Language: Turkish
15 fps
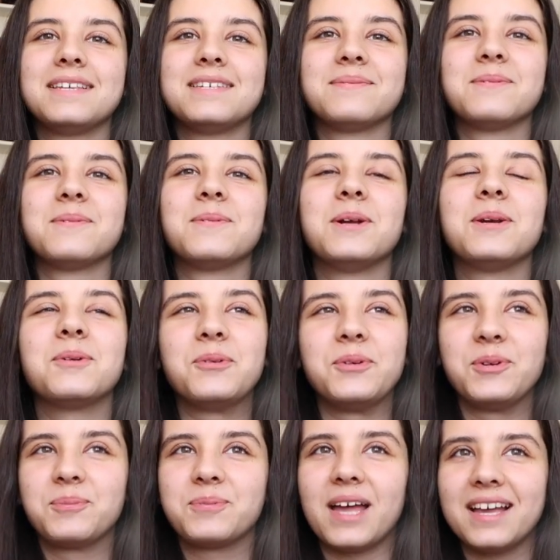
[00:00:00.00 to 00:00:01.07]
Şimdi böyle
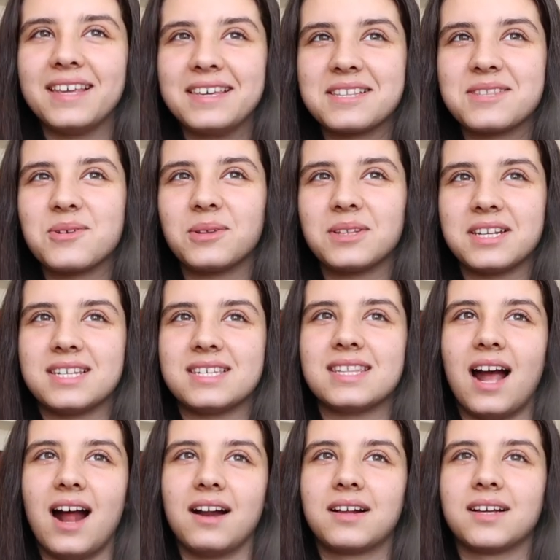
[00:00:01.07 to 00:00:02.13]
gruptan yazıyorlar
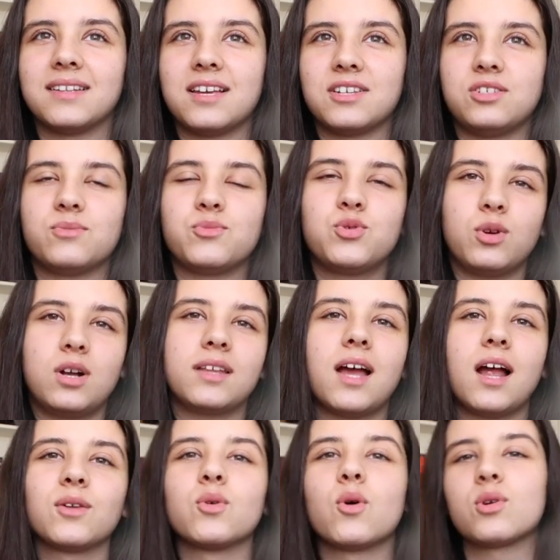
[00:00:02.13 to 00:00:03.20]
işte arkadaşlarım şu
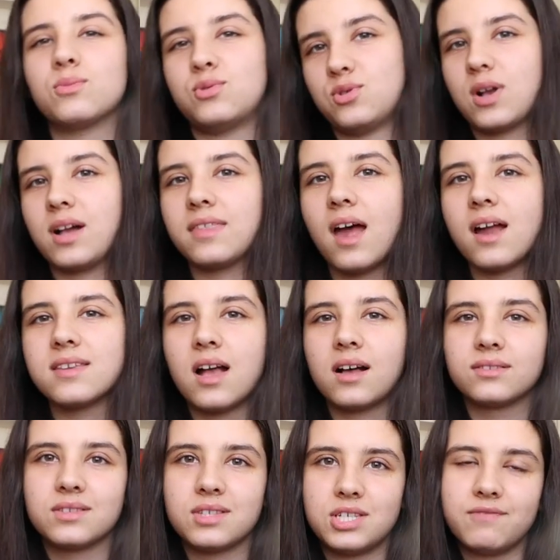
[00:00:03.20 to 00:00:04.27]
kadar doğru şu kadar
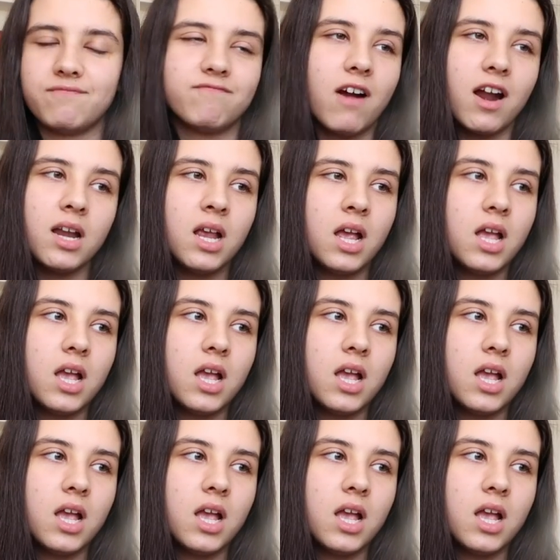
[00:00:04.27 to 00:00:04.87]
yanlışım var.